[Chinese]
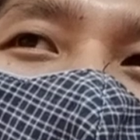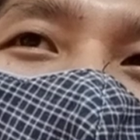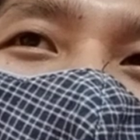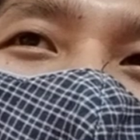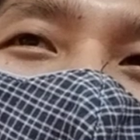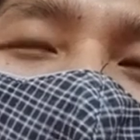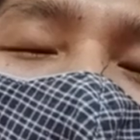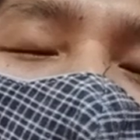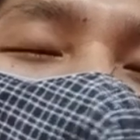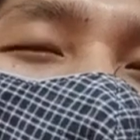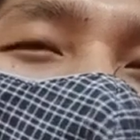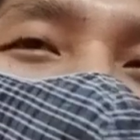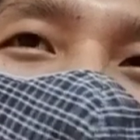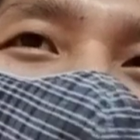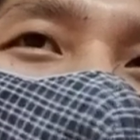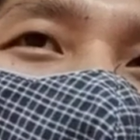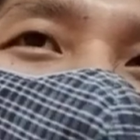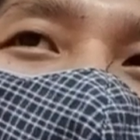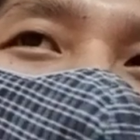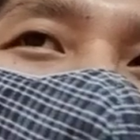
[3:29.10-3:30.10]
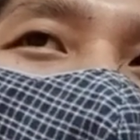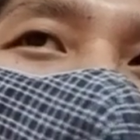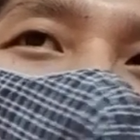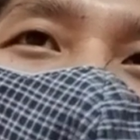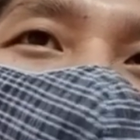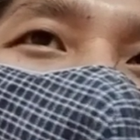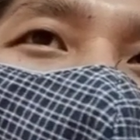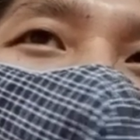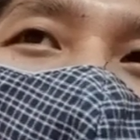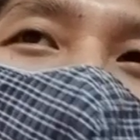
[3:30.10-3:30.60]
我觉得是不需要
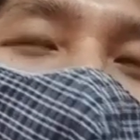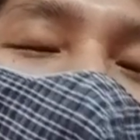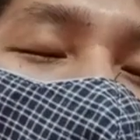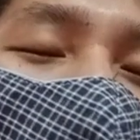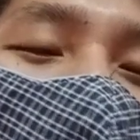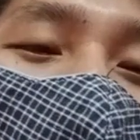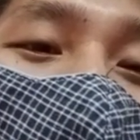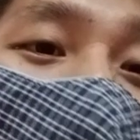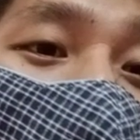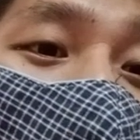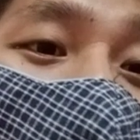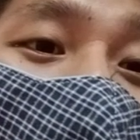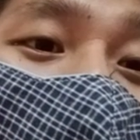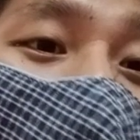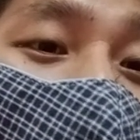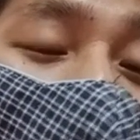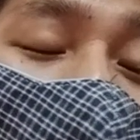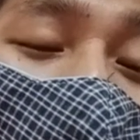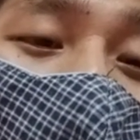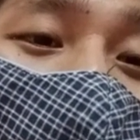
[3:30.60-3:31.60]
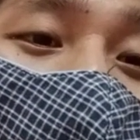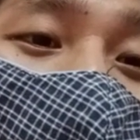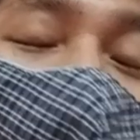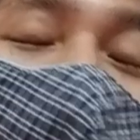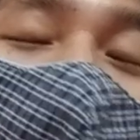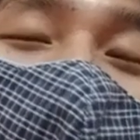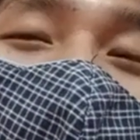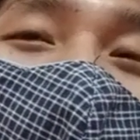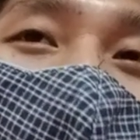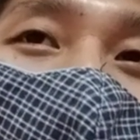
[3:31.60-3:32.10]
出口了，就是你咯，就
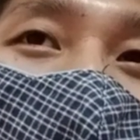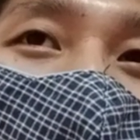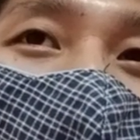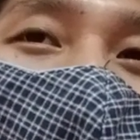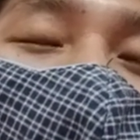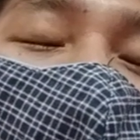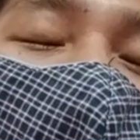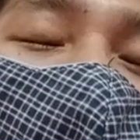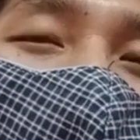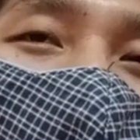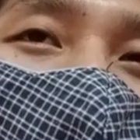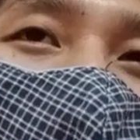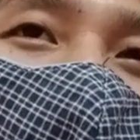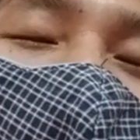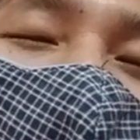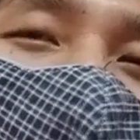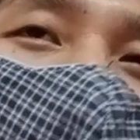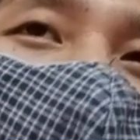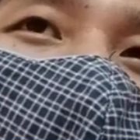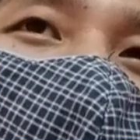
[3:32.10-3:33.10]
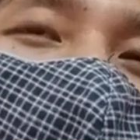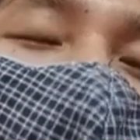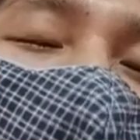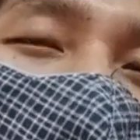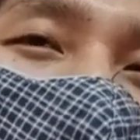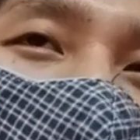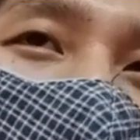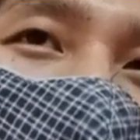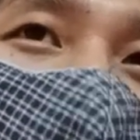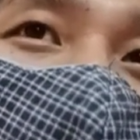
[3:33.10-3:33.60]
是你反而是可以
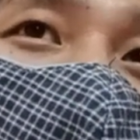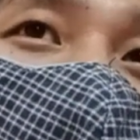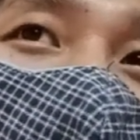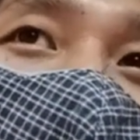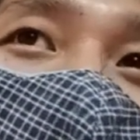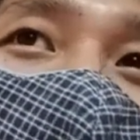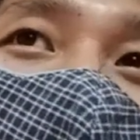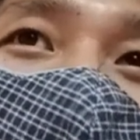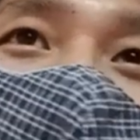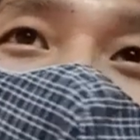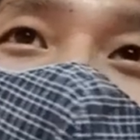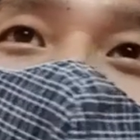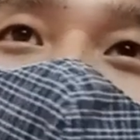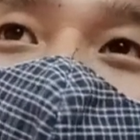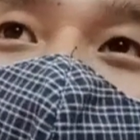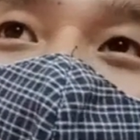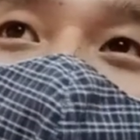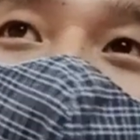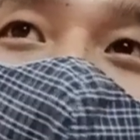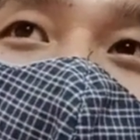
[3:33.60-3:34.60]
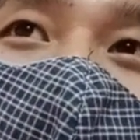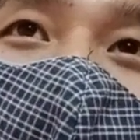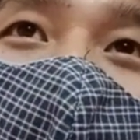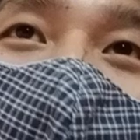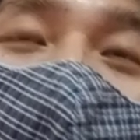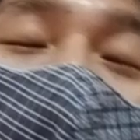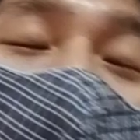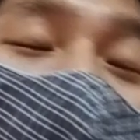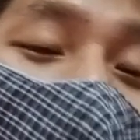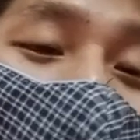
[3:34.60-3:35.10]
让，就是那个
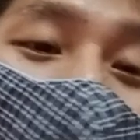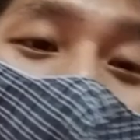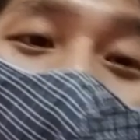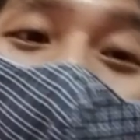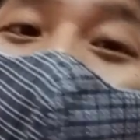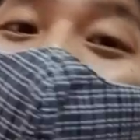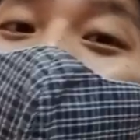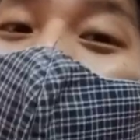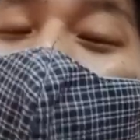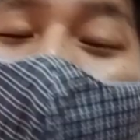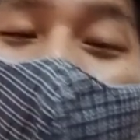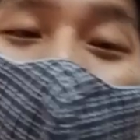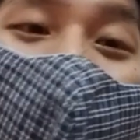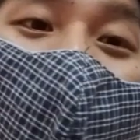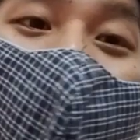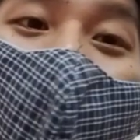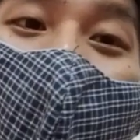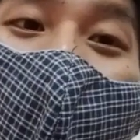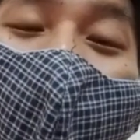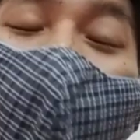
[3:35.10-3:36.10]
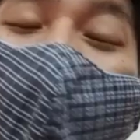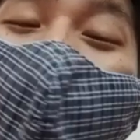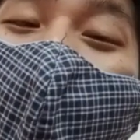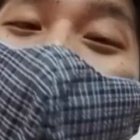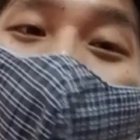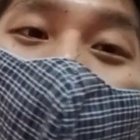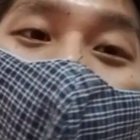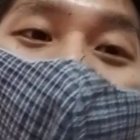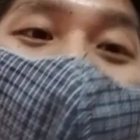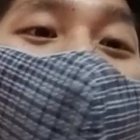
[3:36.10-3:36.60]
旅客啊过来马来西亚旅
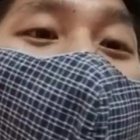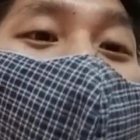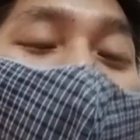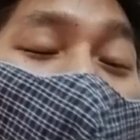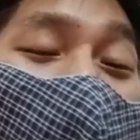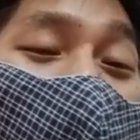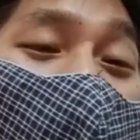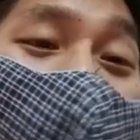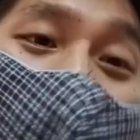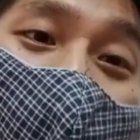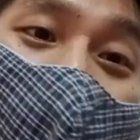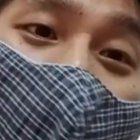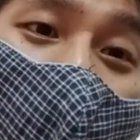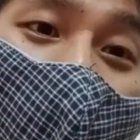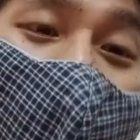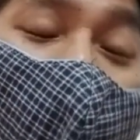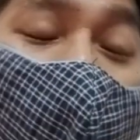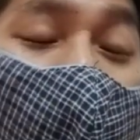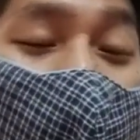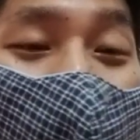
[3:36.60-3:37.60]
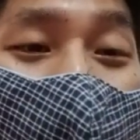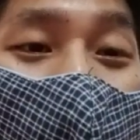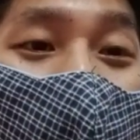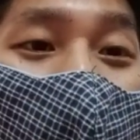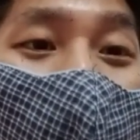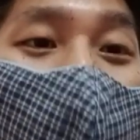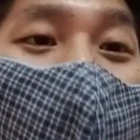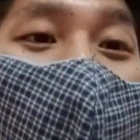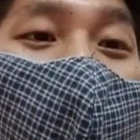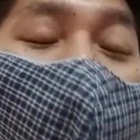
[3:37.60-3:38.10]
游，顺便吃榴莲，我觉得
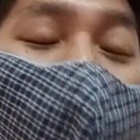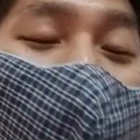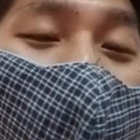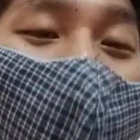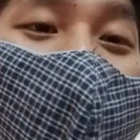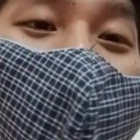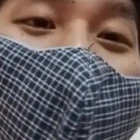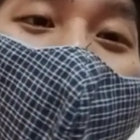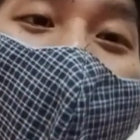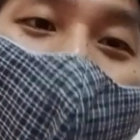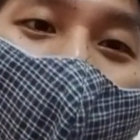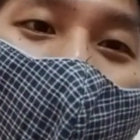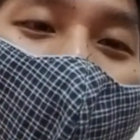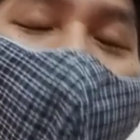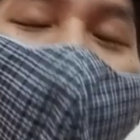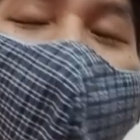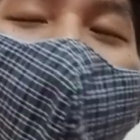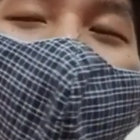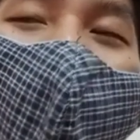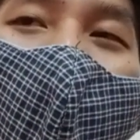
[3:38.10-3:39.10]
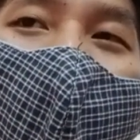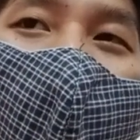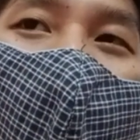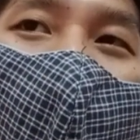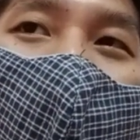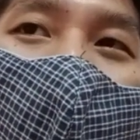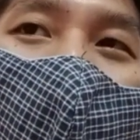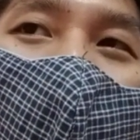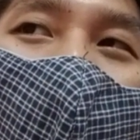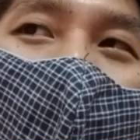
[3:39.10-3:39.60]
是这个会比较好了。顺便就
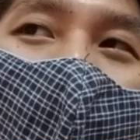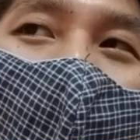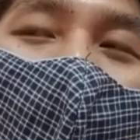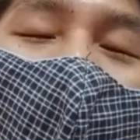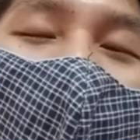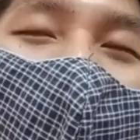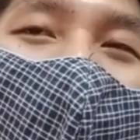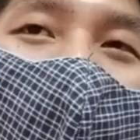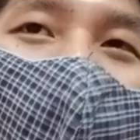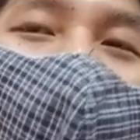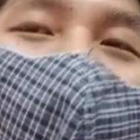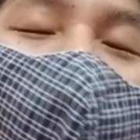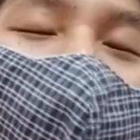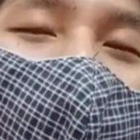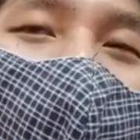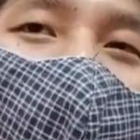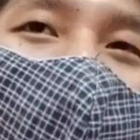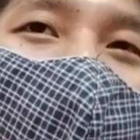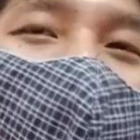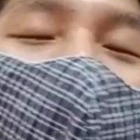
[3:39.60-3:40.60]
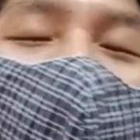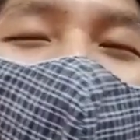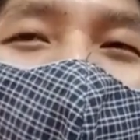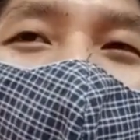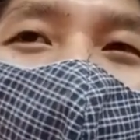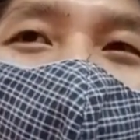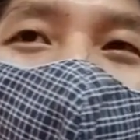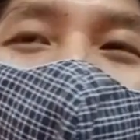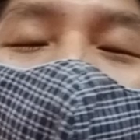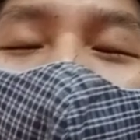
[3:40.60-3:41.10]
是你出口，你也
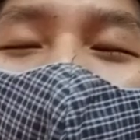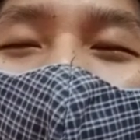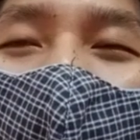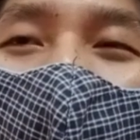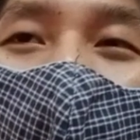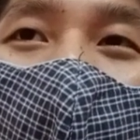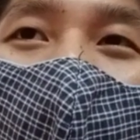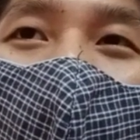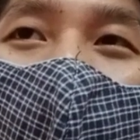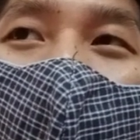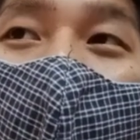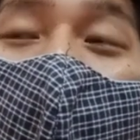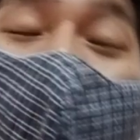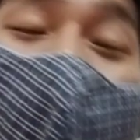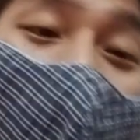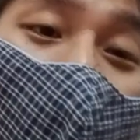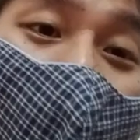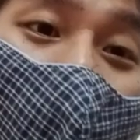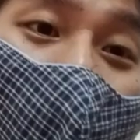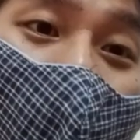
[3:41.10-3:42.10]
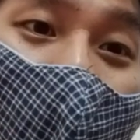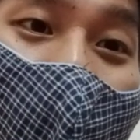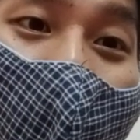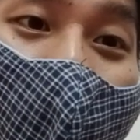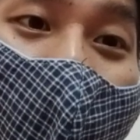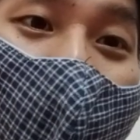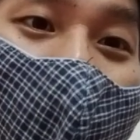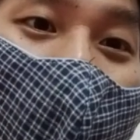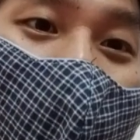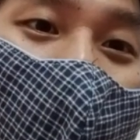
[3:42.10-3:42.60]
可以出口到新加坡
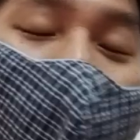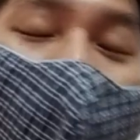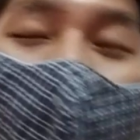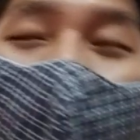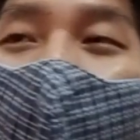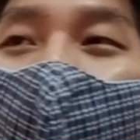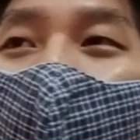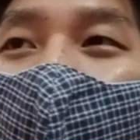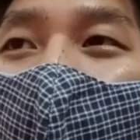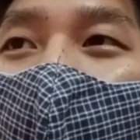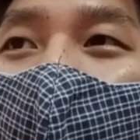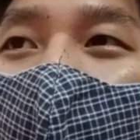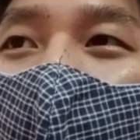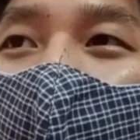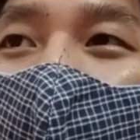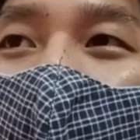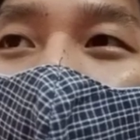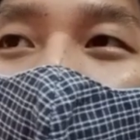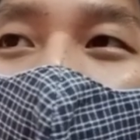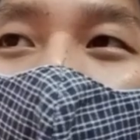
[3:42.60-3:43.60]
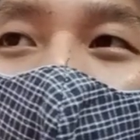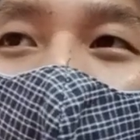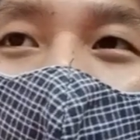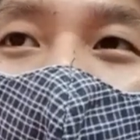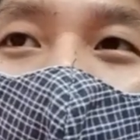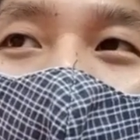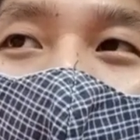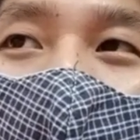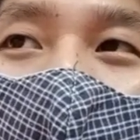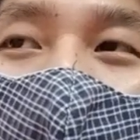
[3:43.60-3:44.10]
啊，
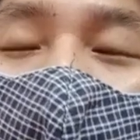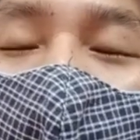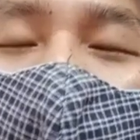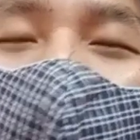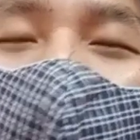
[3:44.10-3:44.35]
呃，就是